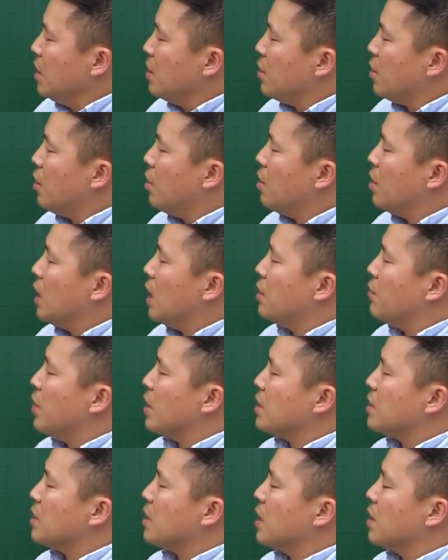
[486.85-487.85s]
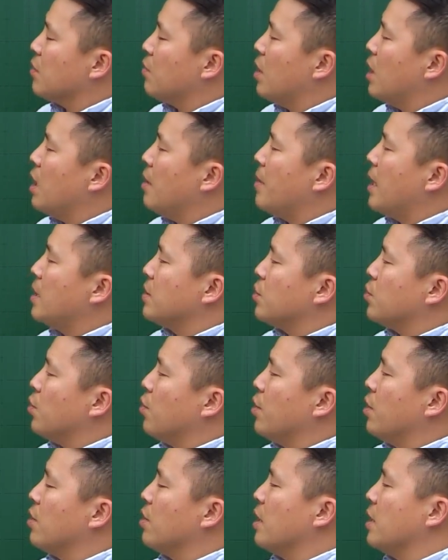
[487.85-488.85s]
혈관 확장과
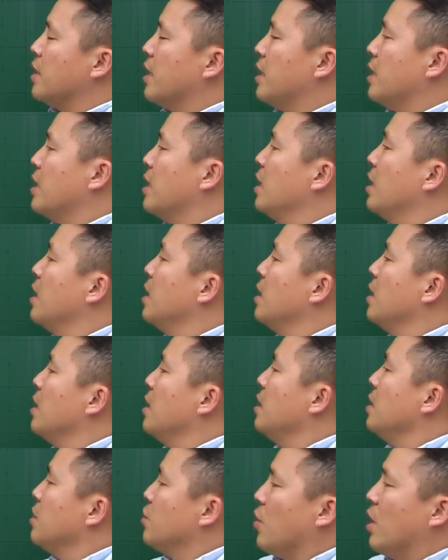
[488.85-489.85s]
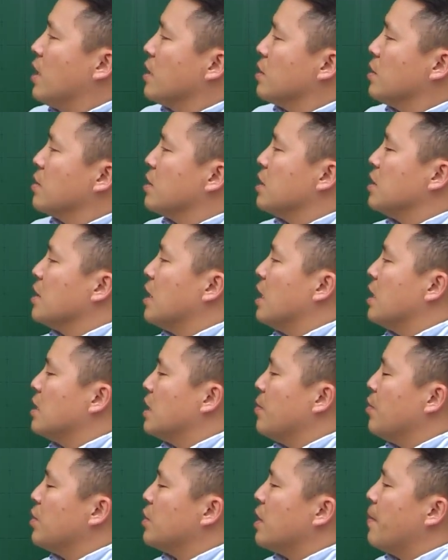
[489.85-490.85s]
말초 혈관의 저항성 증가,
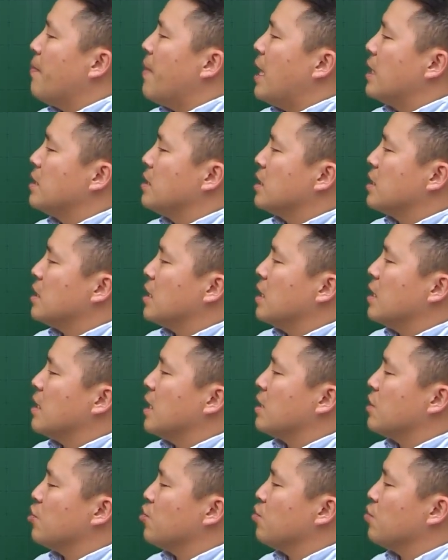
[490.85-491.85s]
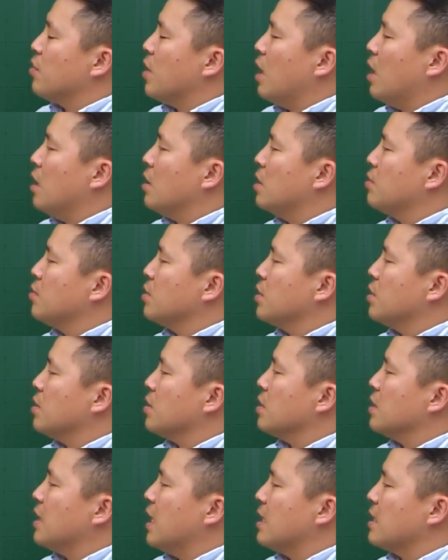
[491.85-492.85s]
세 번째 반응 시간의 단축과 협응력
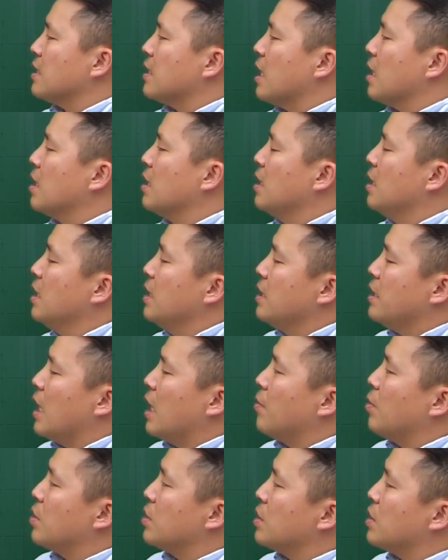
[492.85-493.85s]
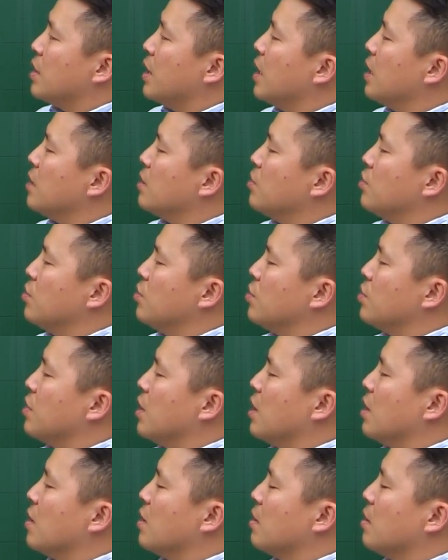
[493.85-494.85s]
향상, 네 번째
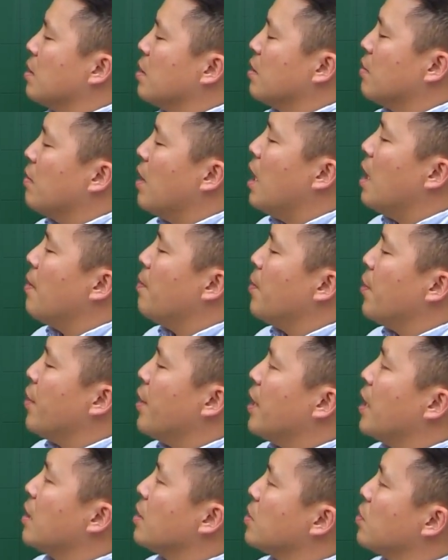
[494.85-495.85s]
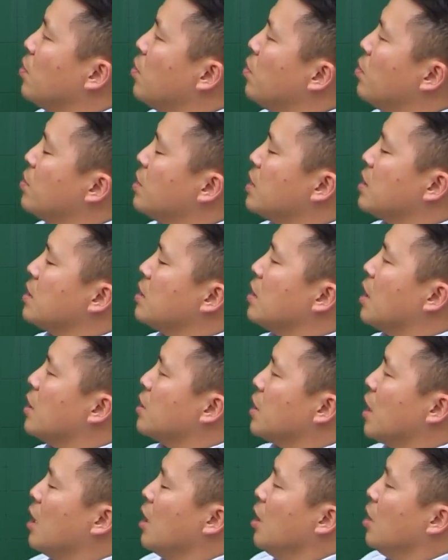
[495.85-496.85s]
근육량과 뼈의 강도 증가.
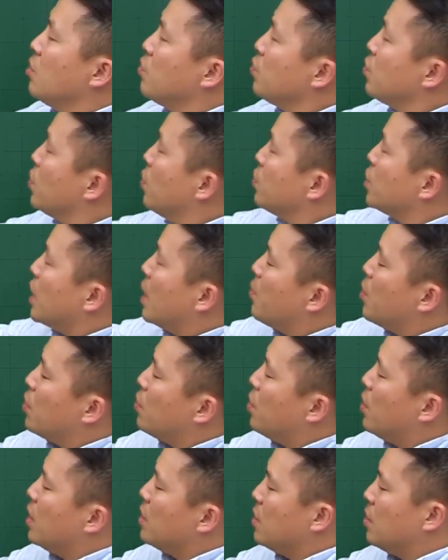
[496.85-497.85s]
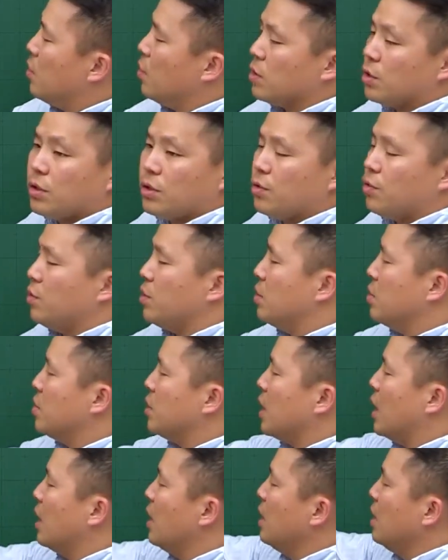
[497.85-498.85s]
자, 운동 참여로 해서 얻을 수 있는
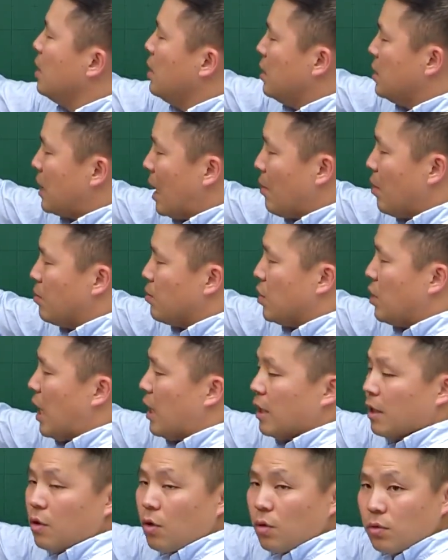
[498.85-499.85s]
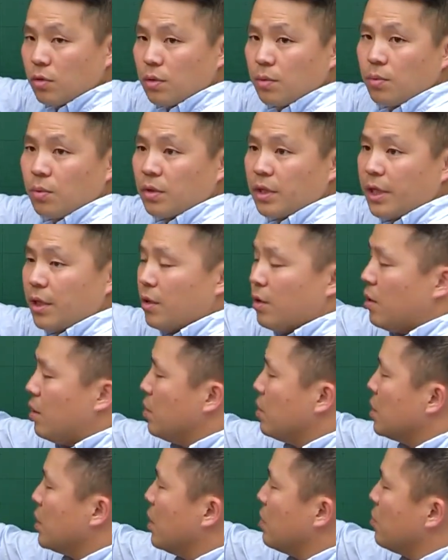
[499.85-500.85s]
자, 4번부터 아래 거꾸로
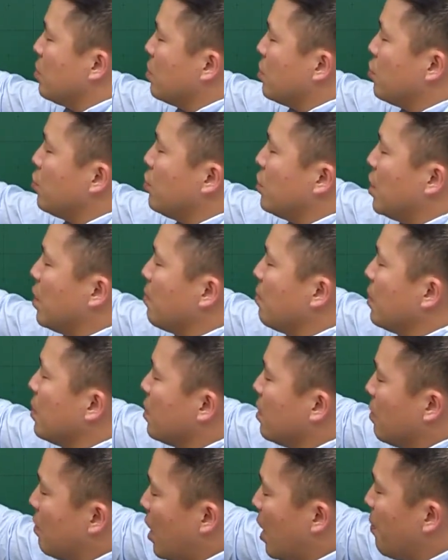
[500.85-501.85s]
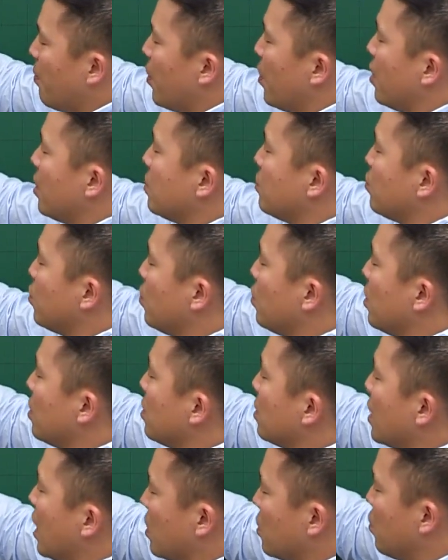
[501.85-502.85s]
볼게요. 자, 근육량과 뼈의 운동
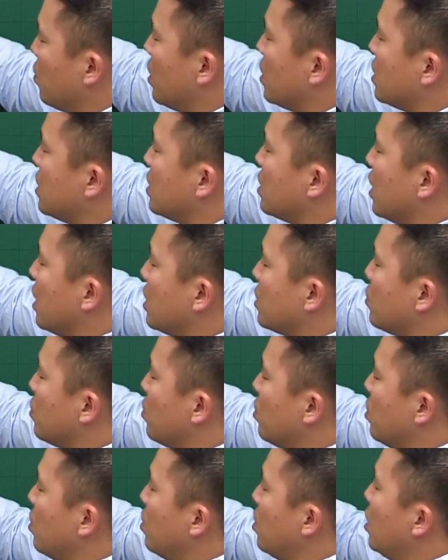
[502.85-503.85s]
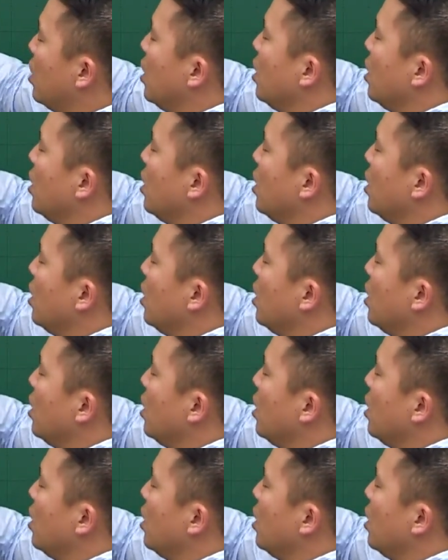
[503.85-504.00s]
강도가 증가하죠.